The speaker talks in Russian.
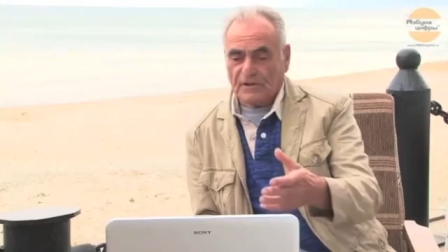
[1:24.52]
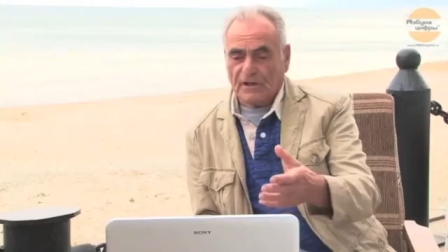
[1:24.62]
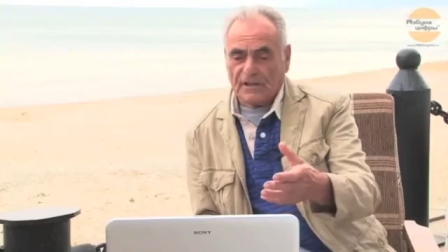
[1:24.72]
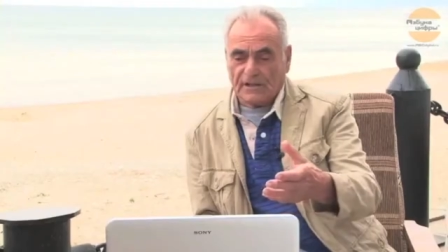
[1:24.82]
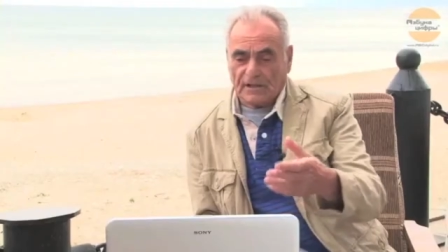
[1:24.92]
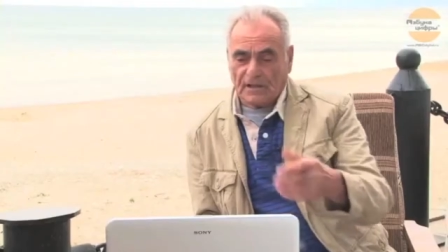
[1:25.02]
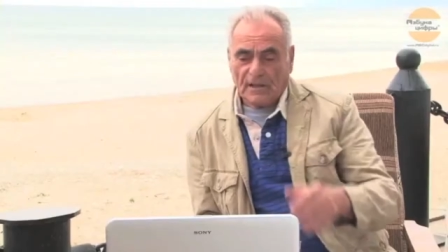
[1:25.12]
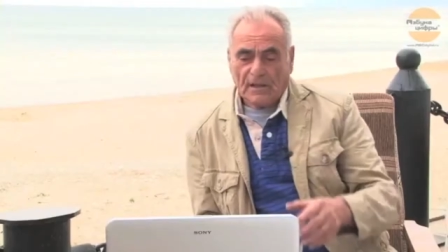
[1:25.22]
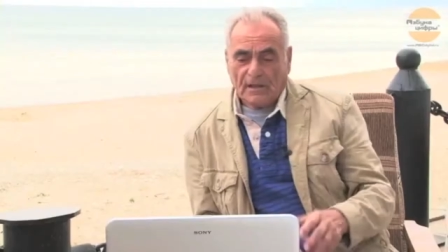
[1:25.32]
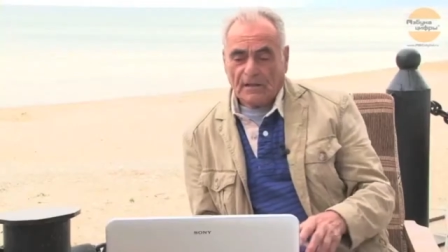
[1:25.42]
глядя
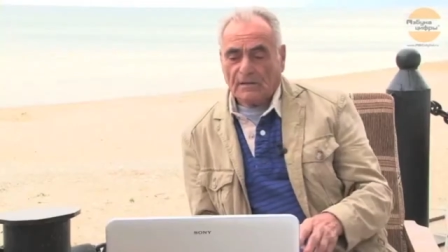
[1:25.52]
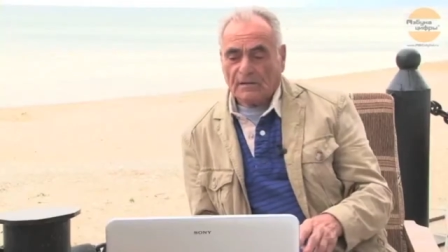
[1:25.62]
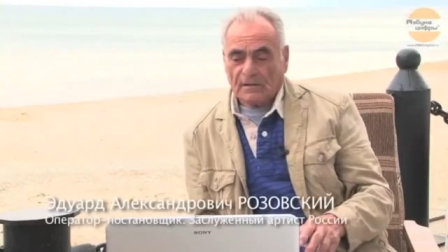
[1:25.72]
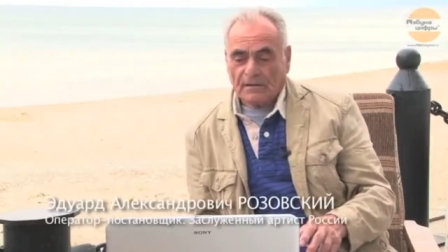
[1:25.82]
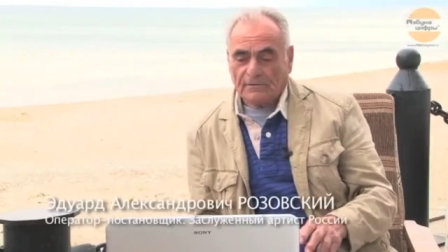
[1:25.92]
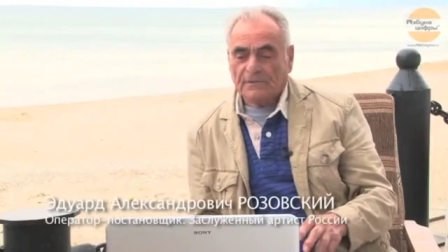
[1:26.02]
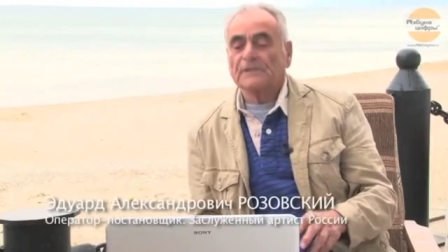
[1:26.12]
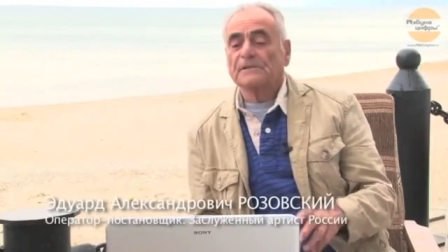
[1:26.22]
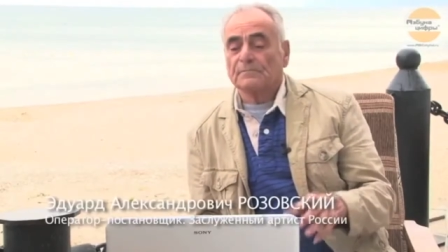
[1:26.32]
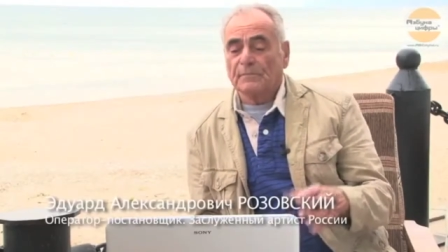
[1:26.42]
э, вот
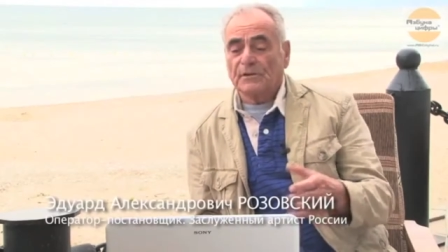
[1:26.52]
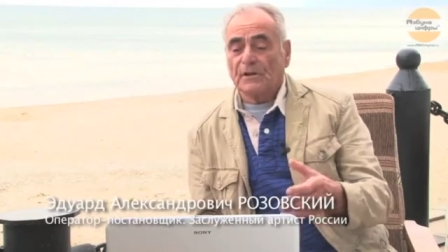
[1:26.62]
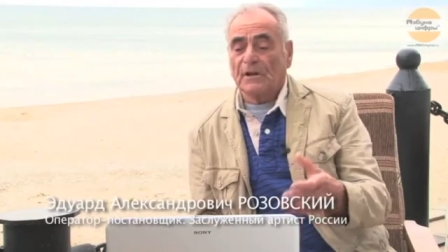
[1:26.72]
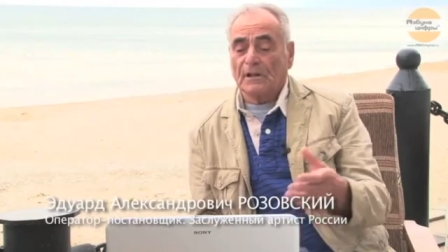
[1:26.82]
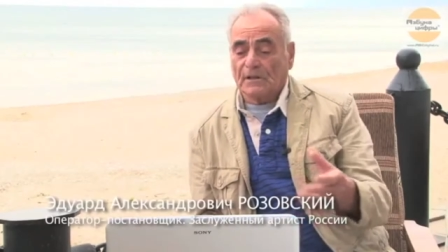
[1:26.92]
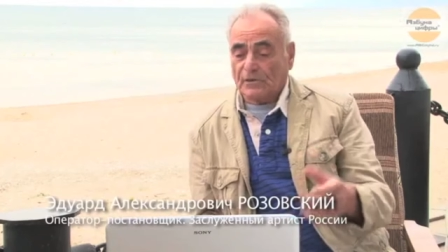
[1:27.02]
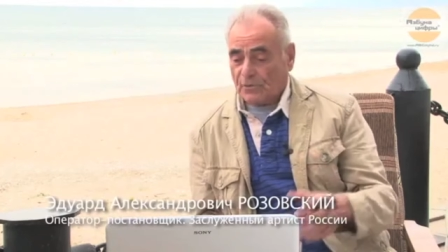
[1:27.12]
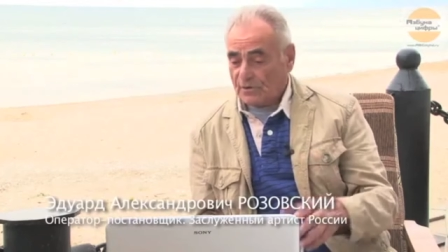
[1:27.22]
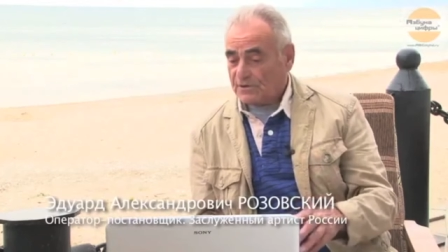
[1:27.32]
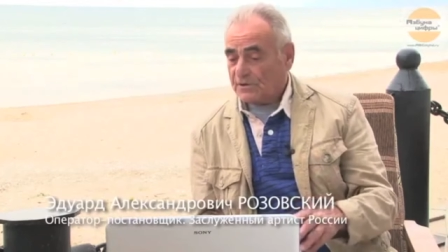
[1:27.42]
этот материал,
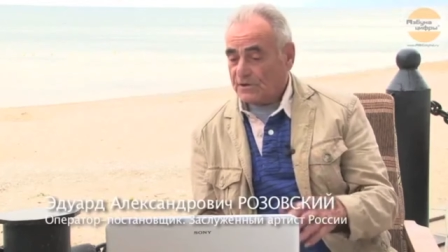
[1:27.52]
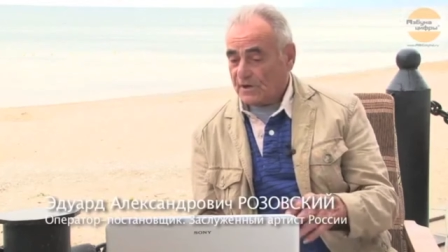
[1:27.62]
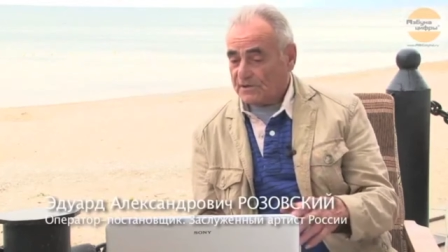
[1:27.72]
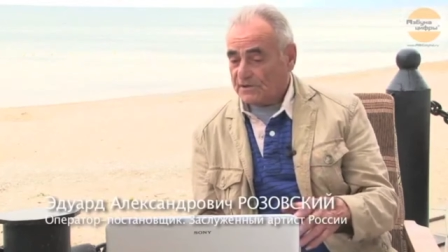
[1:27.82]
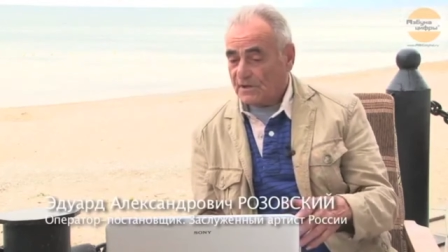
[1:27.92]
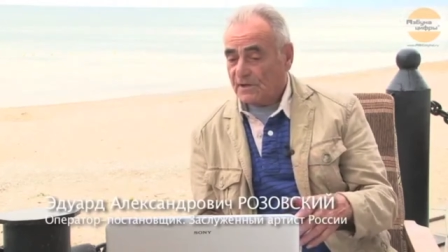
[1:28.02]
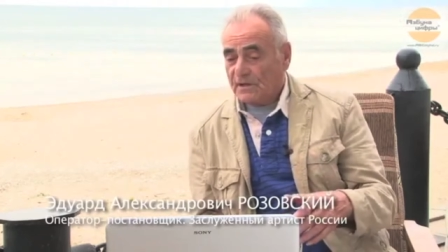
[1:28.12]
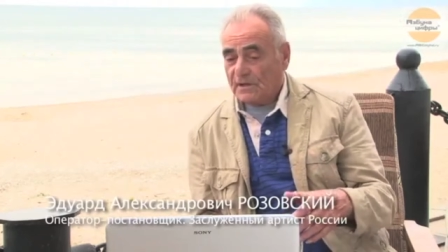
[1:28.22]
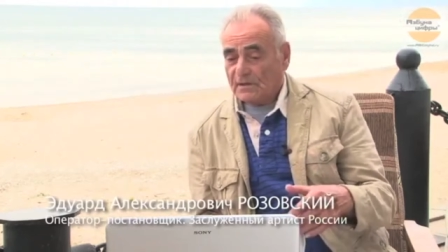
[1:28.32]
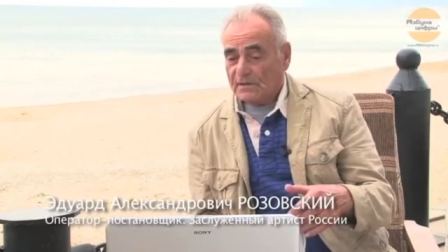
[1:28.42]
который сейчас
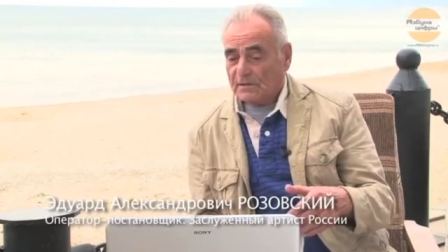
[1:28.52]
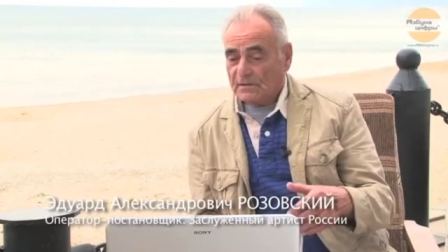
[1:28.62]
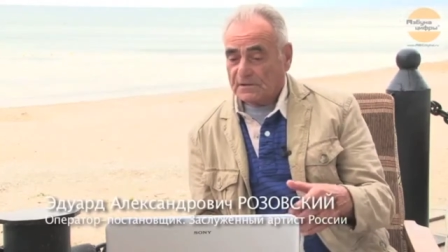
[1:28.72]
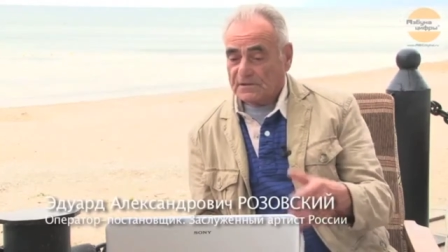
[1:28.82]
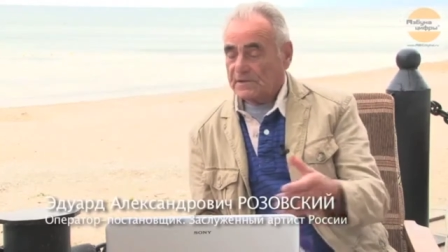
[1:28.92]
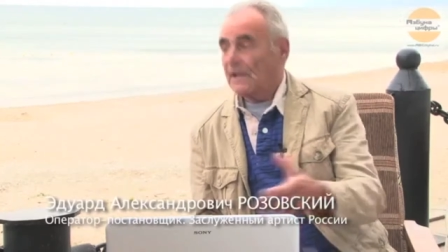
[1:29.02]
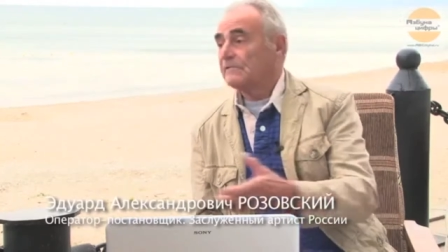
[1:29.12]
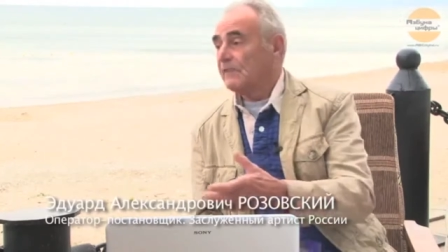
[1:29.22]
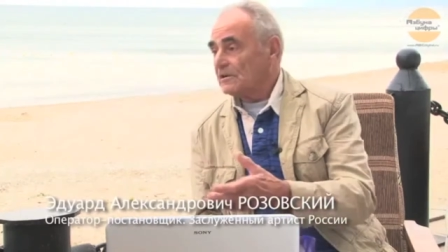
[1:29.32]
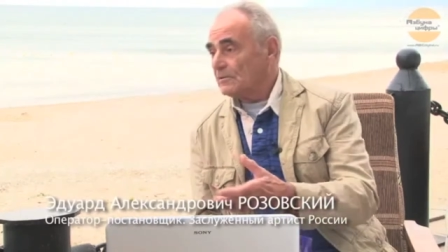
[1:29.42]
э,
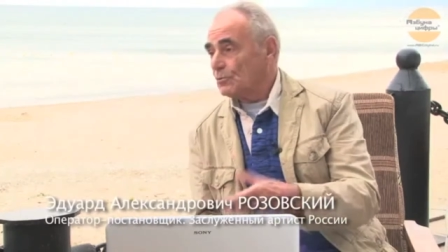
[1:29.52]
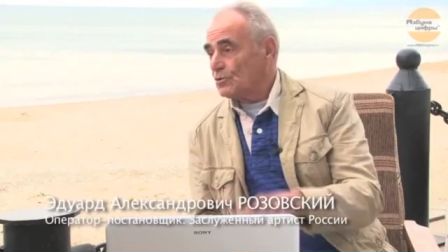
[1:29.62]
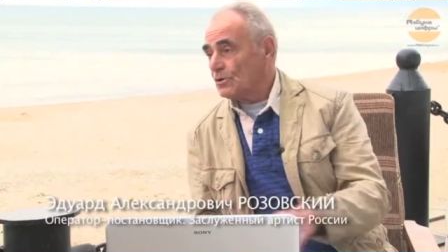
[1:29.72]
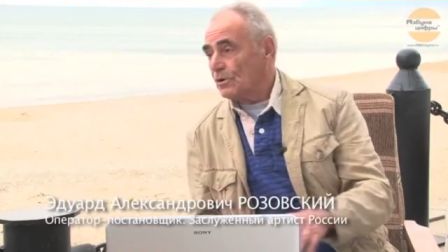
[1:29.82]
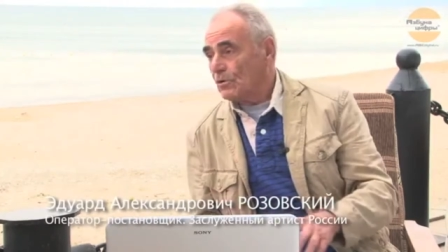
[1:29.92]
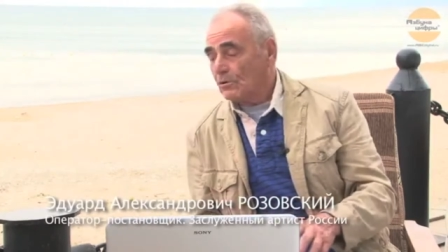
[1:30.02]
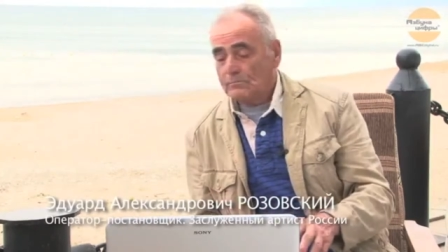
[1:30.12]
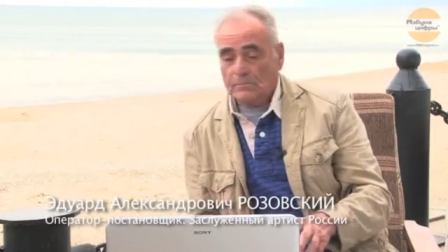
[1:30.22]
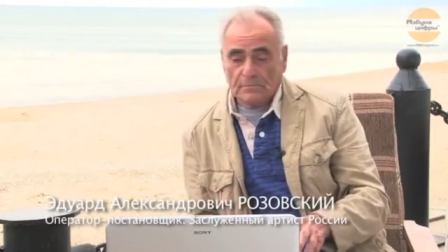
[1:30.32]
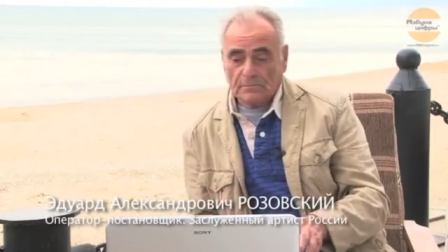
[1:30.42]
снят вашим учеником,